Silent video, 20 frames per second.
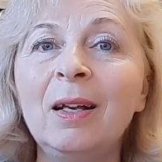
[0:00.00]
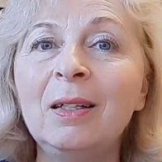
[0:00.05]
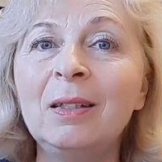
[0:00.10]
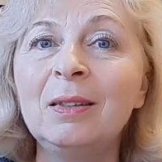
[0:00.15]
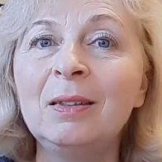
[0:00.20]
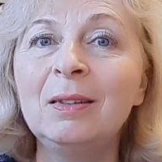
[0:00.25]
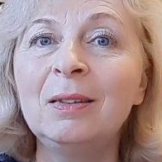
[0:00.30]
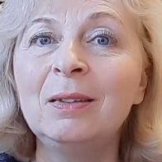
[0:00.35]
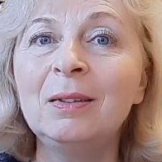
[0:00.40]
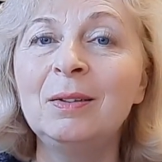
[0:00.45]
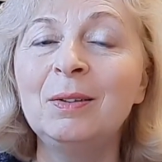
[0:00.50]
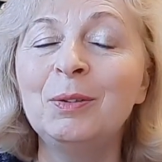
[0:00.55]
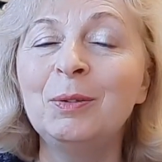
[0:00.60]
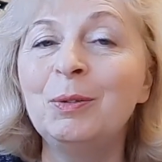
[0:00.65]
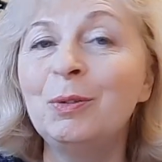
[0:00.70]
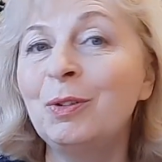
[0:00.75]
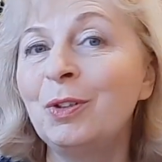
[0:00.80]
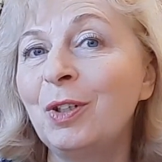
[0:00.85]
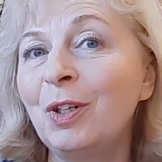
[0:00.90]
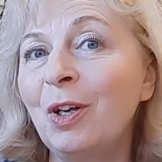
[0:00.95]

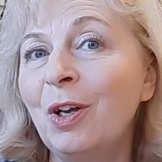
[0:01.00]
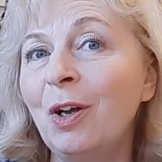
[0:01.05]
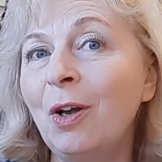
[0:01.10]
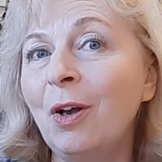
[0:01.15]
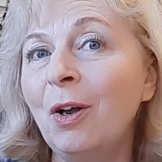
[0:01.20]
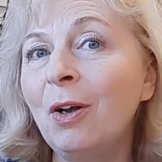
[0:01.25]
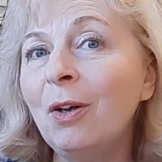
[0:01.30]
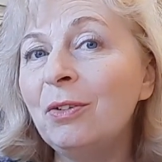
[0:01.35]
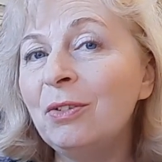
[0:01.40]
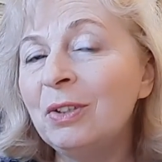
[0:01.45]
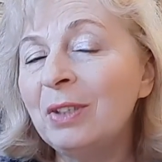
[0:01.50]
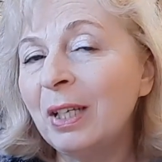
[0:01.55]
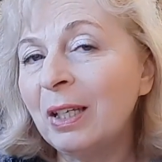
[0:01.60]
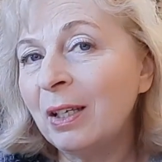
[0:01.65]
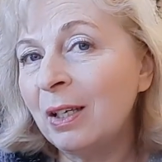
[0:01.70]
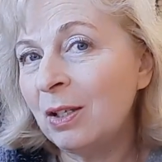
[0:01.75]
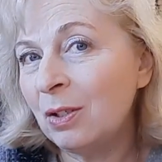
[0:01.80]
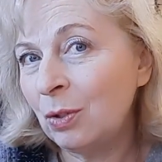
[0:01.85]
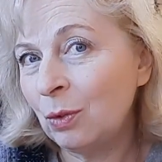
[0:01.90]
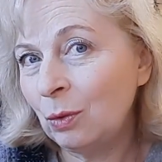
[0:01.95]
y, od
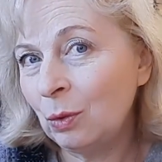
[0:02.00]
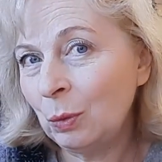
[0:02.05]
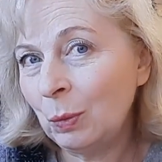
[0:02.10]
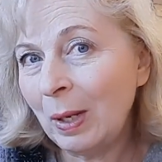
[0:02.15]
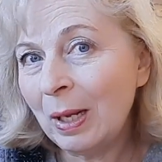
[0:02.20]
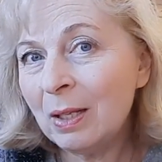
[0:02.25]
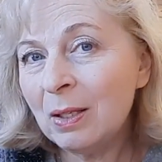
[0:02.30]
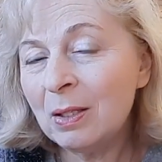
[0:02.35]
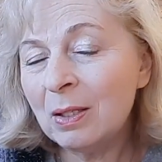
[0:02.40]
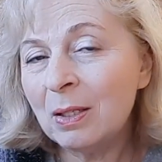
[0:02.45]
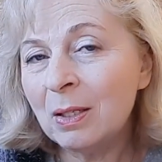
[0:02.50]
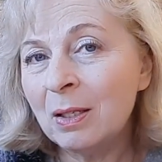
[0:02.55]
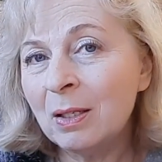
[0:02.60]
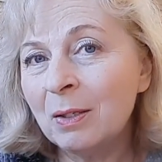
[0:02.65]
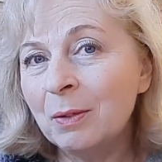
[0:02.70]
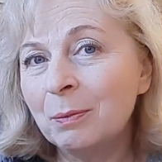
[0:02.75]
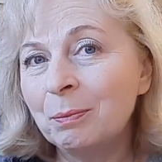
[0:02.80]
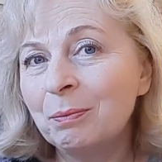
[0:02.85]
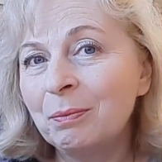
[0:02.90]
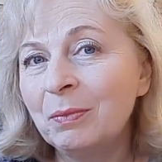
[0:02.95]
takiej
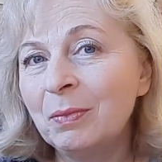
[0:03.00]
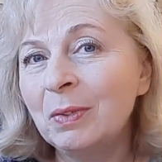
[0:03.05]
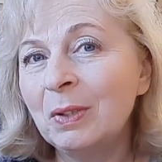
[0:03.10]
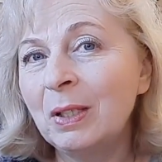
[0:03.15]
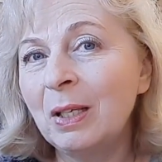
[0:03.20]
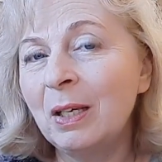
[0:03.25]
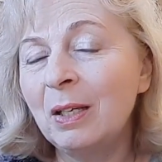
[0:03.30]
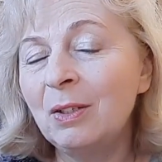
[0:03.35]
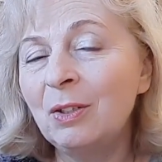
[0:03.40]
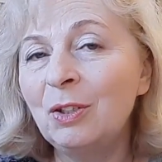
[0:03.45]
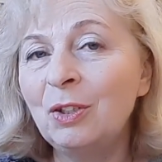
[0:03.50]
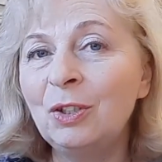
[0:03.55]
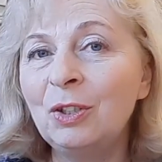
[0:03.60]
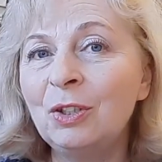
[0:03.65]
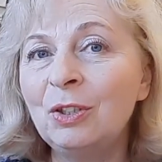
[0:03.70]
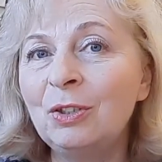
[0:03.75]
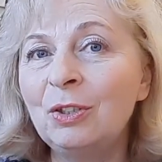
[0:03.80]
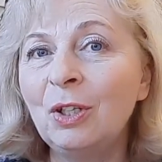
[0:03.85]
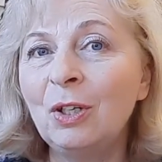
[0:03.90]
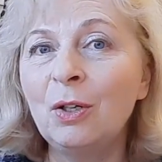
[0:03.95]
sytuacji, no,
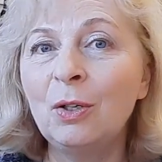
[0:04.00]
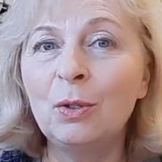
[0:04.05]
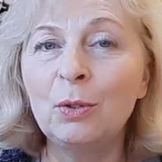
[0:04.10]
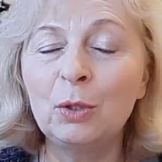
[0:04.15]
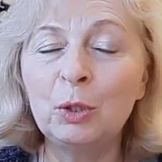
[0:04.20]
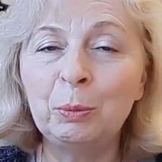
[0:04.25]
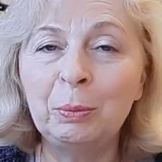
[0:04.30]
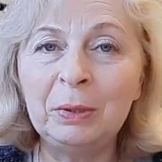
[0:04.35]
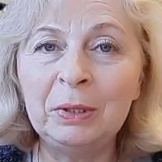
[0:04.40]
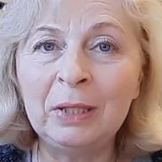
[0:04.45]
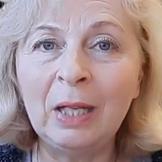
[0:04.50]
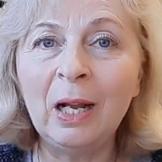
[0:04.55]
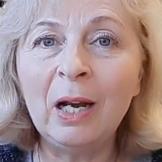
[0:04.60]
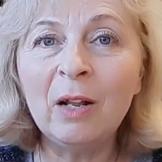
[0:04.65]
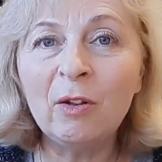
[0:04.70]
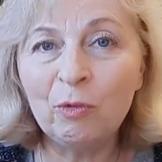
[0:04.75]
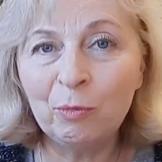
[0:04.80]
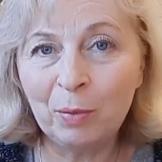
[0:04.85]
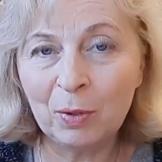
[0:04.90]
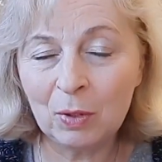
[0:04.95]
kiedy do
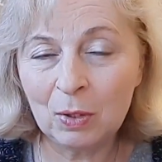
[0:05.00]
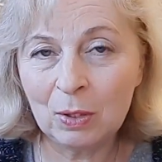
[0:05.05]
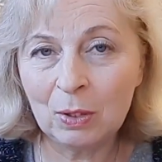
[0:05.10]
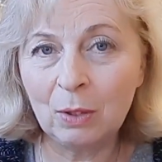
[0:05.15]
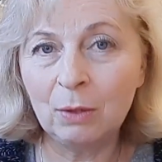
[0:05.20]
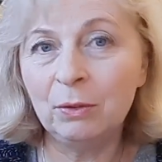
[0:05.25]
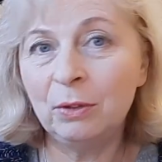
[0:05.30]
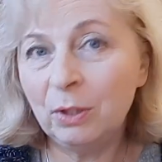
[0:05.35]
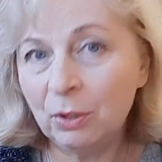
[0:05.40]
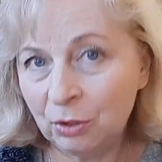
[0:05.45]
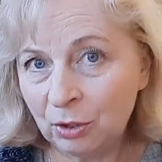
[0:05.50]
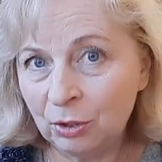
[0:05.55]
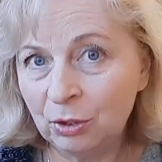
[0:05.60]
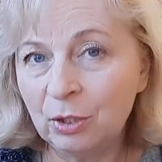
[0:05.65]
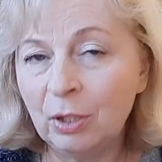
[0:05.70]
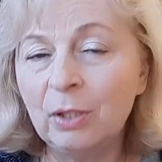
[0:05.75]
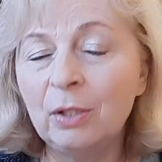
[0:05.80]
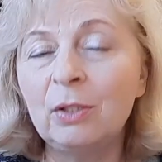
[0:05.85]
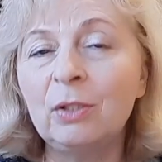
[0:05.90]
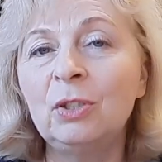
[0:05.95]
szpitala w Bostonie, gdzie
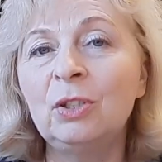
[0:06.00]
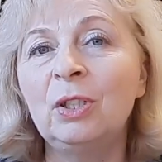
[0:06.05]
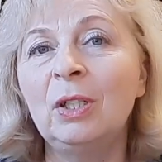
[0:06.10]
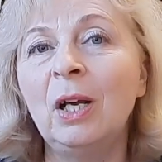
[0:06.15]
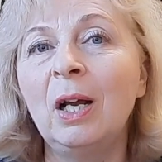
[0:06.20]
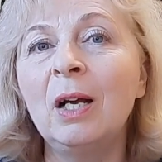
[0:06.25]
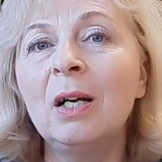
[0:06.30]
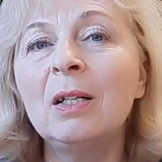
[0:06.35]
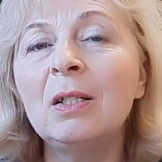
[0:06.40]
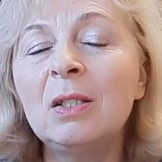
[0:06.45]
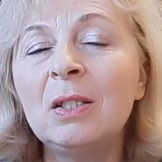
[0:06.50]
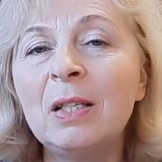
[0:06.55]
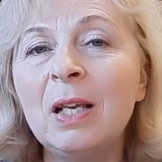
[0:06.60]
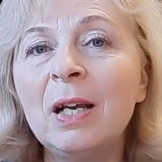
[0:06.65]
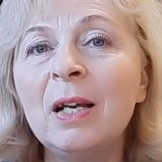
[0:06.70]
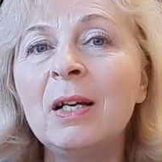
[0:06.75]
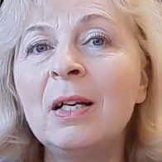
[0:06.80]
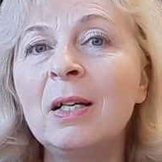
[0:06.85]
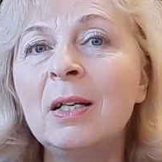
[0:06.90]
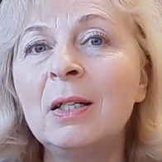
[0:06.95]
dzieje się
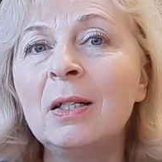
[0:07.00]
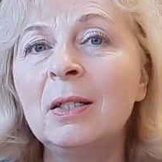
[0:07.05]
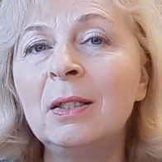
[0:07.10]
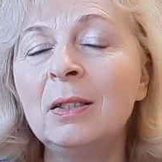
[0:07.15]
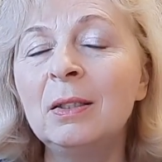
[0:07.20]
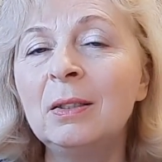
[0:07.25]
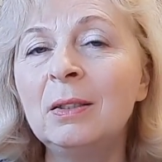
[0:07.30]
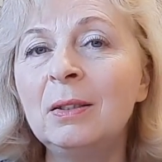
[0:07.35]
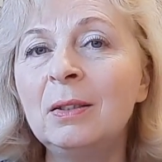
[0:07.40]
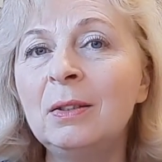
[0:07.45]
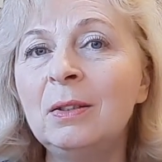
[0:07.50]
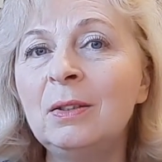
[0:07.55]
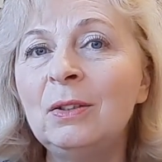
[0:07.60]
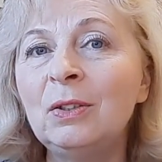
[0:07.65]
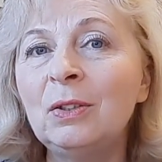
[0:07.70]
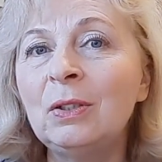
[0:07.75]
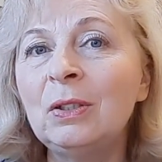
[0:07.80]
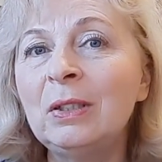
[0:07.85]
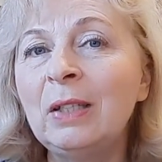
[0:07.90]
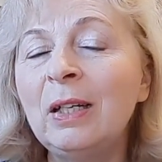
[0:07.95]
akcja, y,
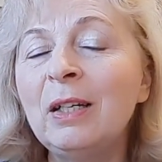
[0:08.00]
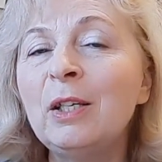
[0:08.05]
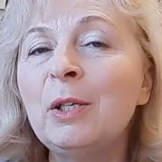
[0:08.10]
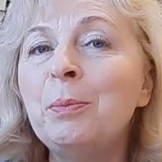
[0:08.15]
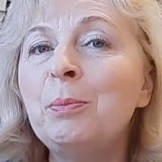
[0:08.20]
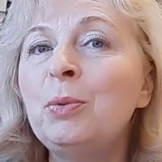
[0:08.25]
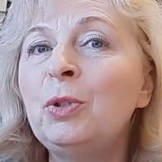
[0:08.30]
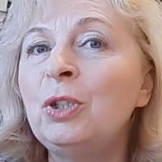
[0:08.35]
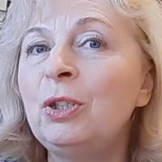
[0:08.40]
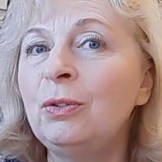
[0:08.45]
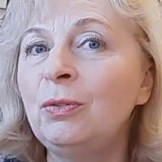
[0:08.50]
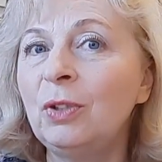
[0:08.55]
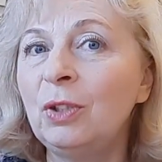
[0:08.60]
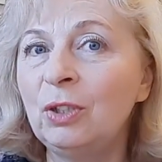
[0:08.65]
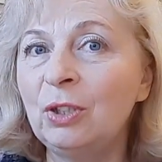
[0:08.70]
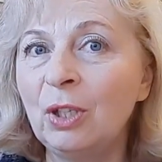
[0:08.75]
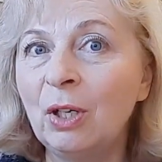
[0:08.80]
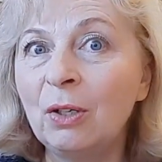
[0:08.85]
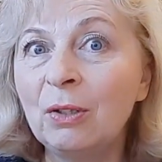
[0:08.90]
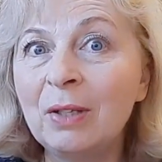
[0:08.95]
zostaje
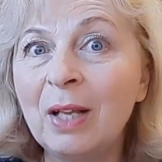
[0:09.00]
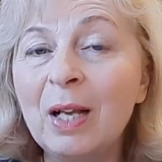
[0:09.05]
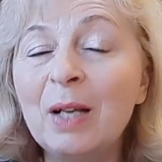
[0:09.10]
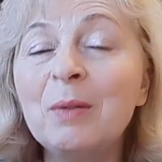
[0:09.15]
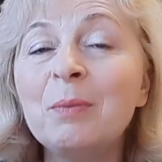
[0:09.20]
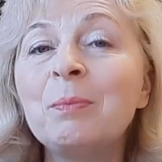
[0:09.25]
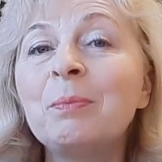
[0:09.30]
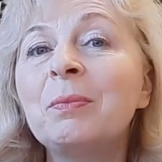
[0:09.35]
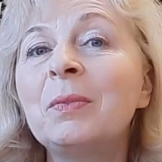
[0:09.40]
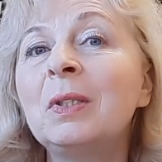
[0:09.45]
przywieziona